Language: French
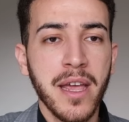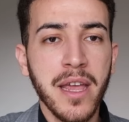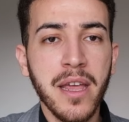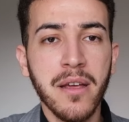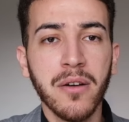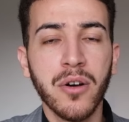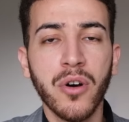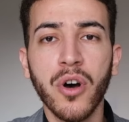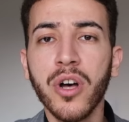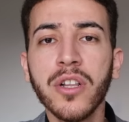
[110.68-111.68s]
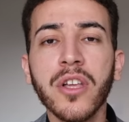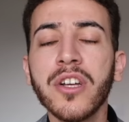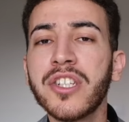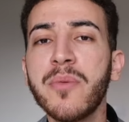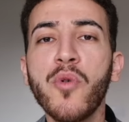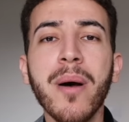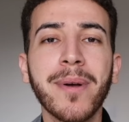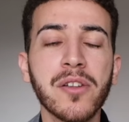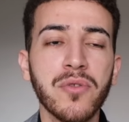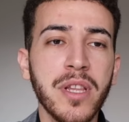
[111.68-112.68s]
Et en rentrant chez moi
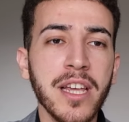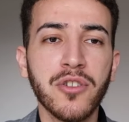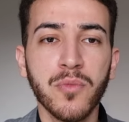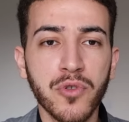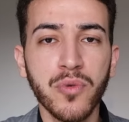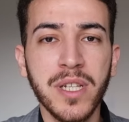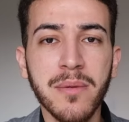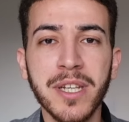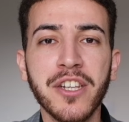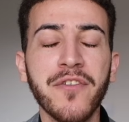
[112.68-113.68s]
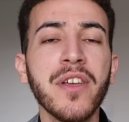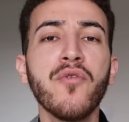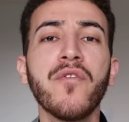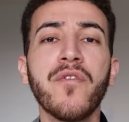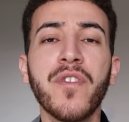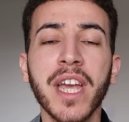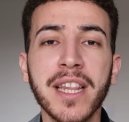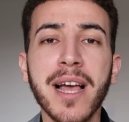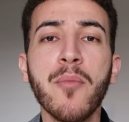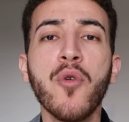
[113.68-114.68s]
après ce date, je me suis dit, mais j'ai fait une
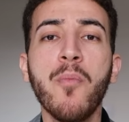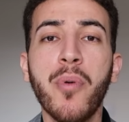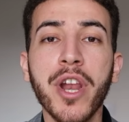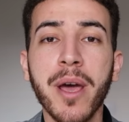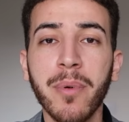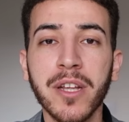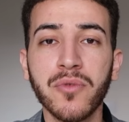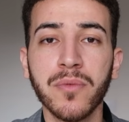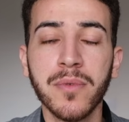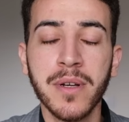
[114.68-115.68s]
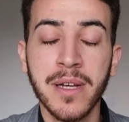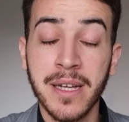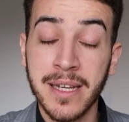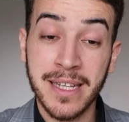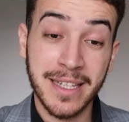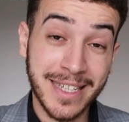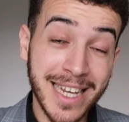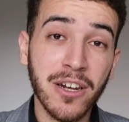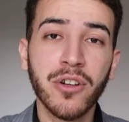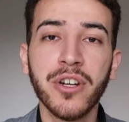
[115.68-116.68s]
véritable bonne impression.
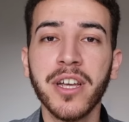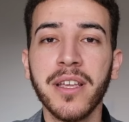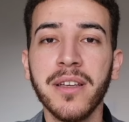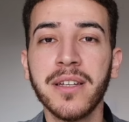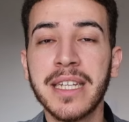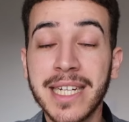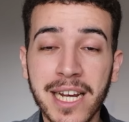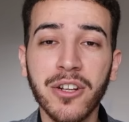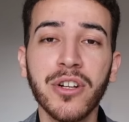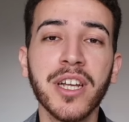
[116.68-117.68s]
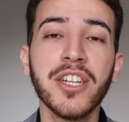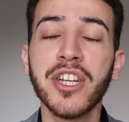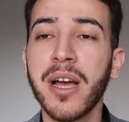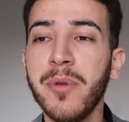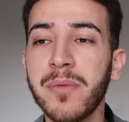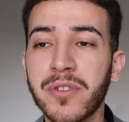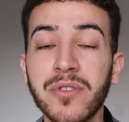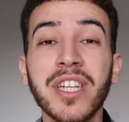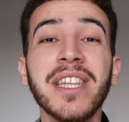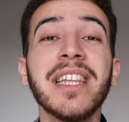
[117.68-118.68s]
Quelle connerie. Quelle connerie, cher ami, parce que
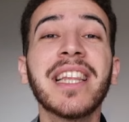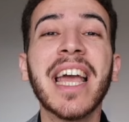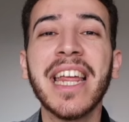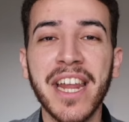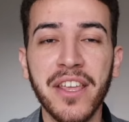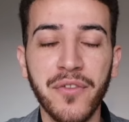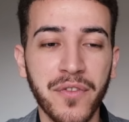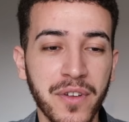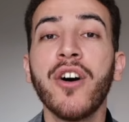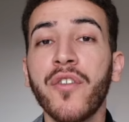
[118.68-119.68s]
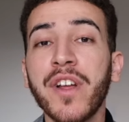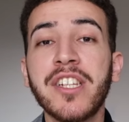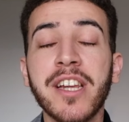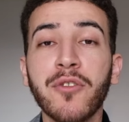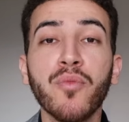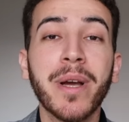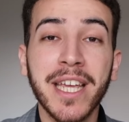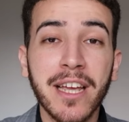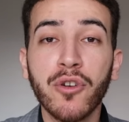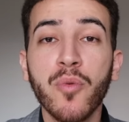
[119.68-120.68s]
j'étais très naïf. En fait, je l'ai
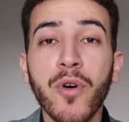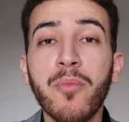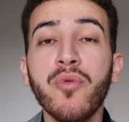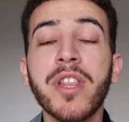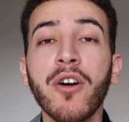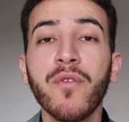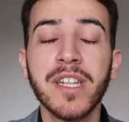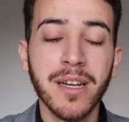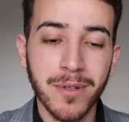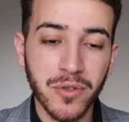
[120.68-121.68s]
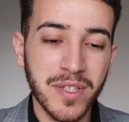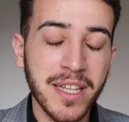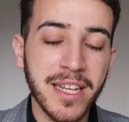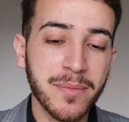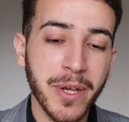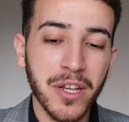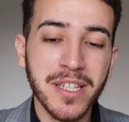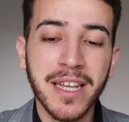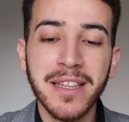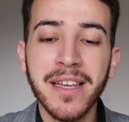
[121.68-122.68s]
compris quelques mois plus tard, on va dire, parce que cette
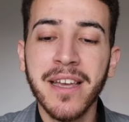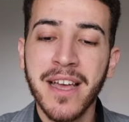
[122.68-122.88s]
expérience a été